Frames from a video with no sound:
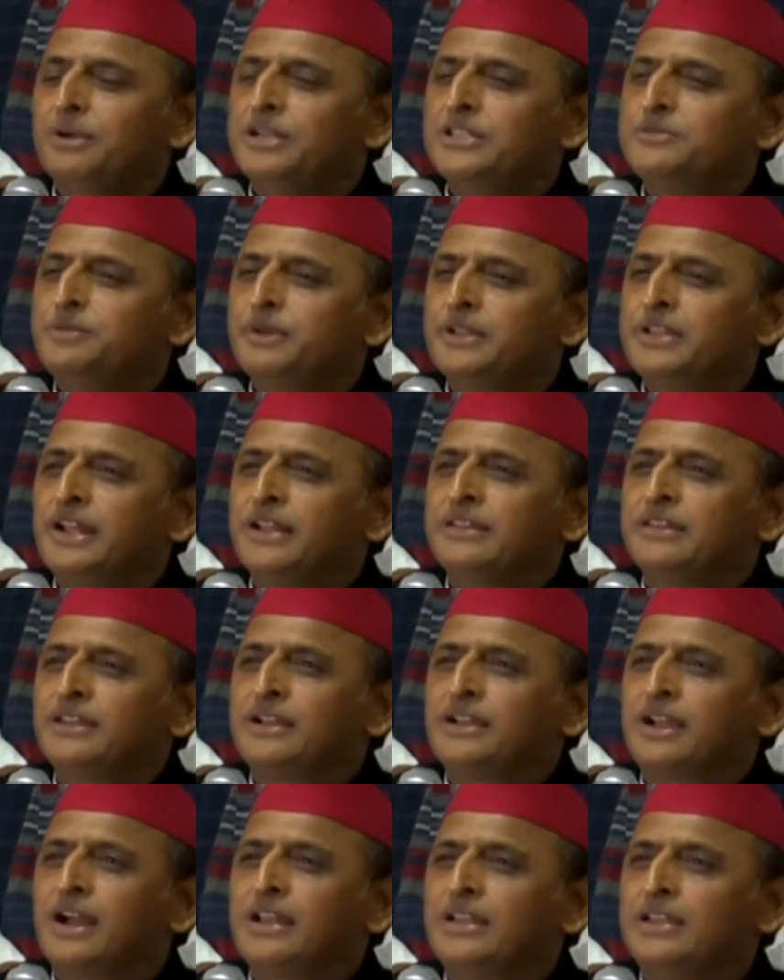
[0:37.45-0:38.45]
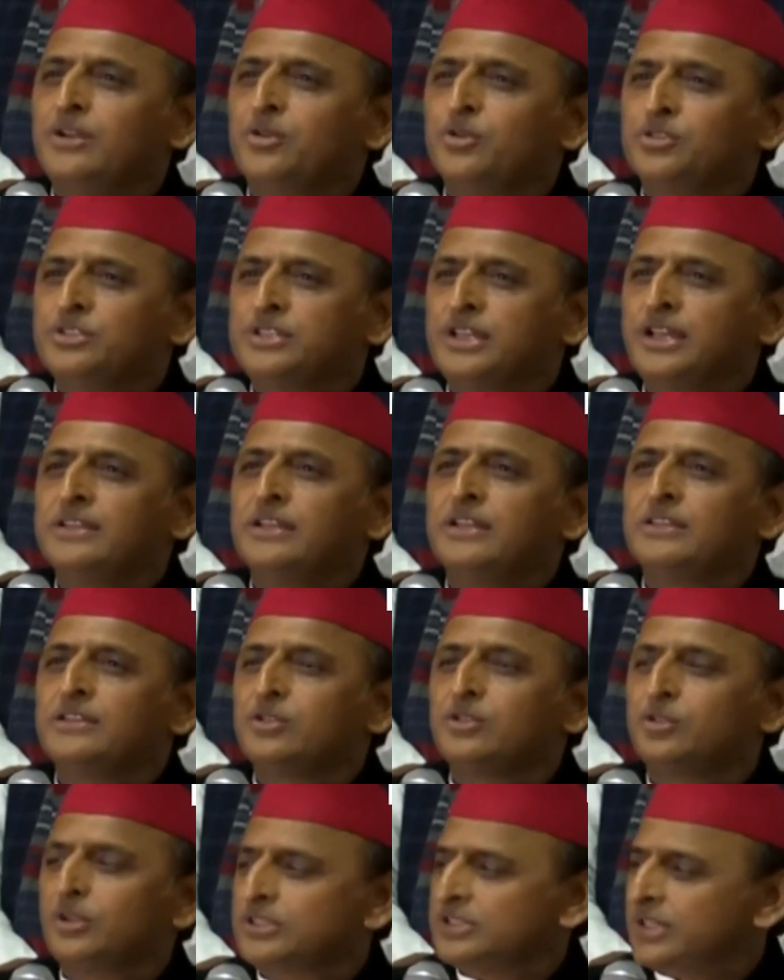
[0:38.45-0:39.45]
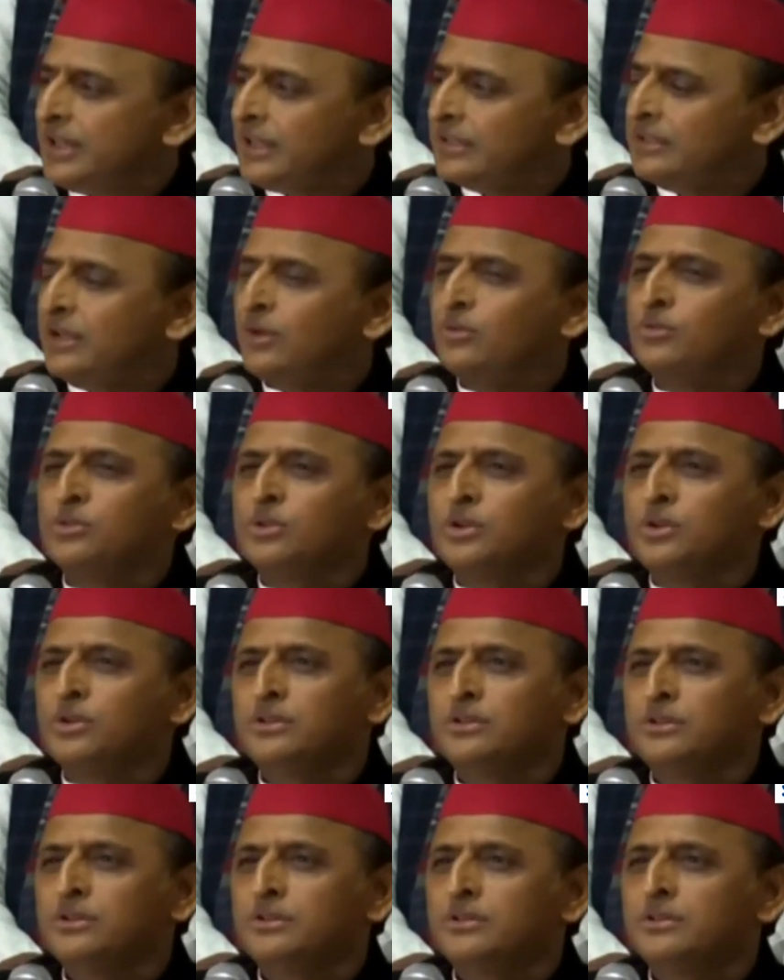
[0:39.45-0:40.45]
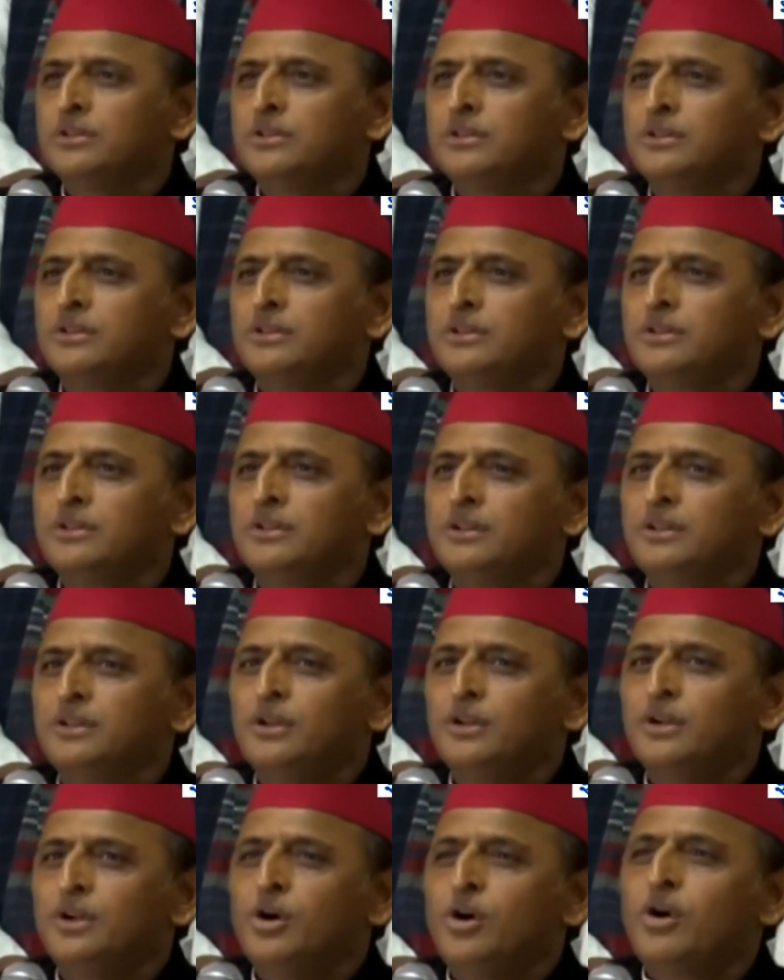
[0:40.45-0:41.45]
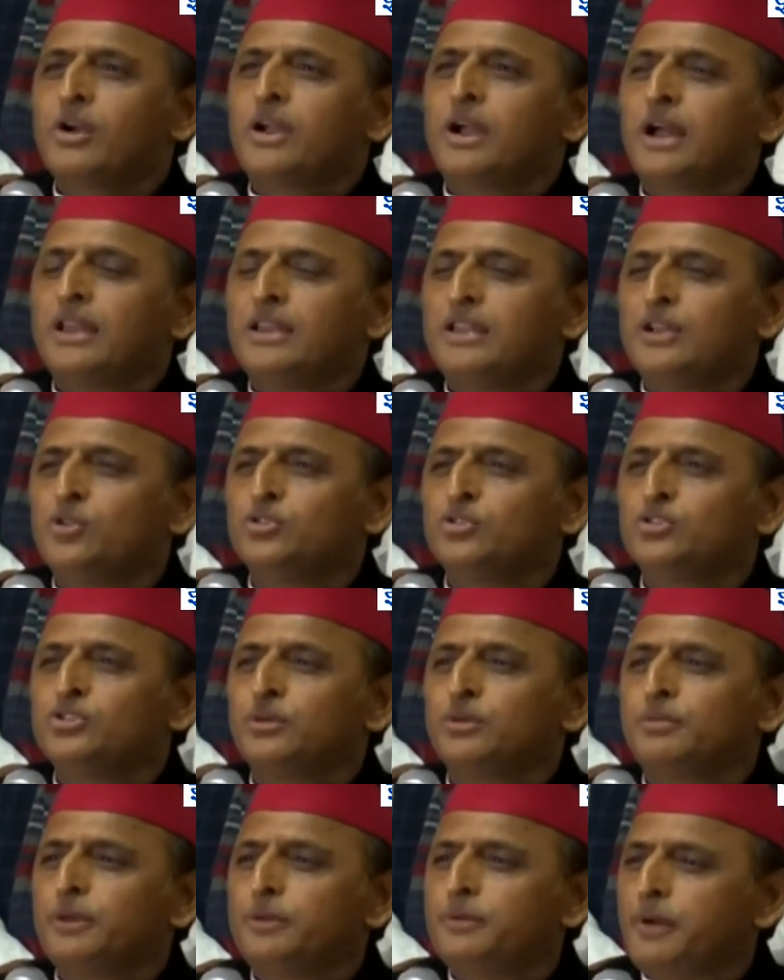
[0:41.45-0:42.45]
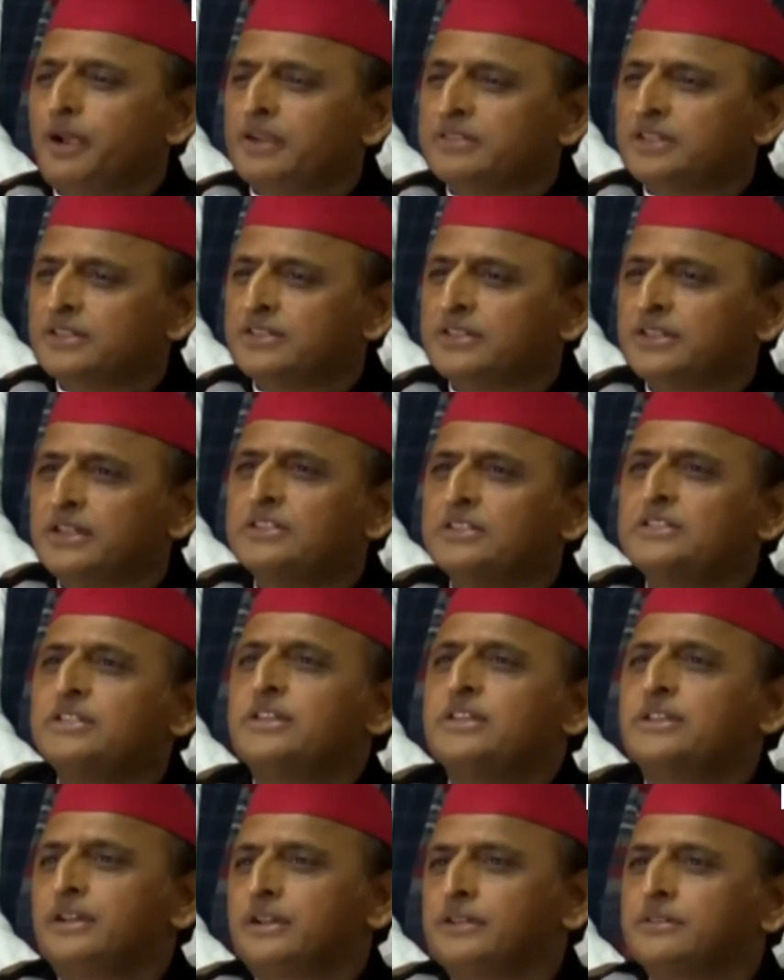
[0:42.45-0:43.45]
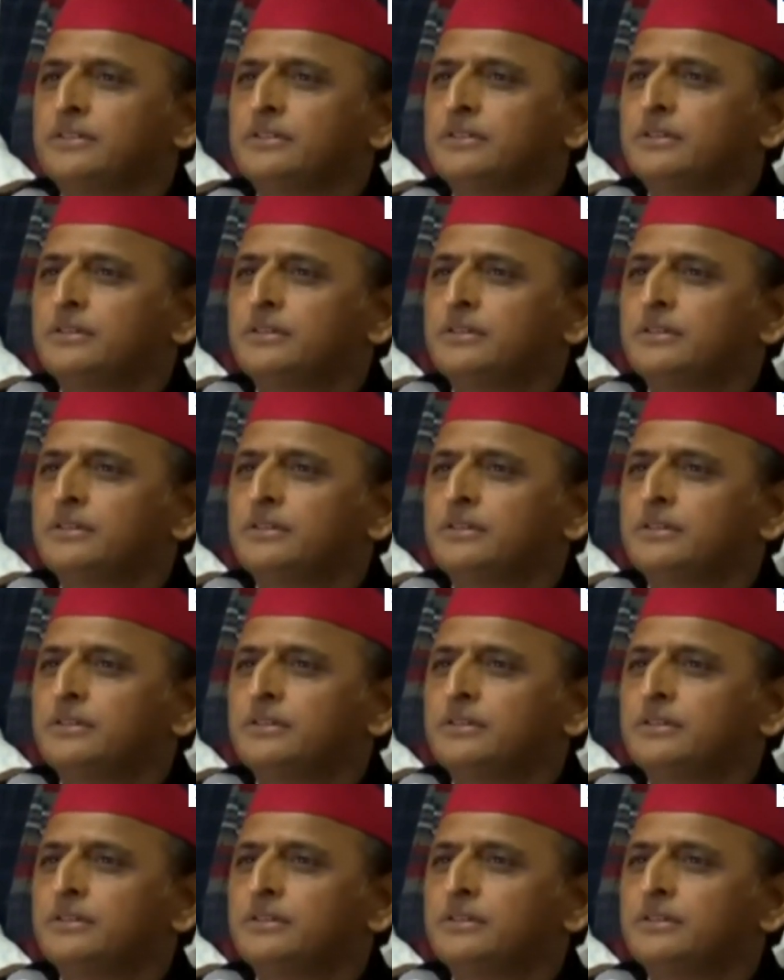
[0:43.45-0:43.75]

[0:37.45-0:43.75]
मंच पे जाते खाली कुर्सियां देखते तो अच्छा लगता उनको और खाली कुर्सियों पे भी भाषण देना चाहिए था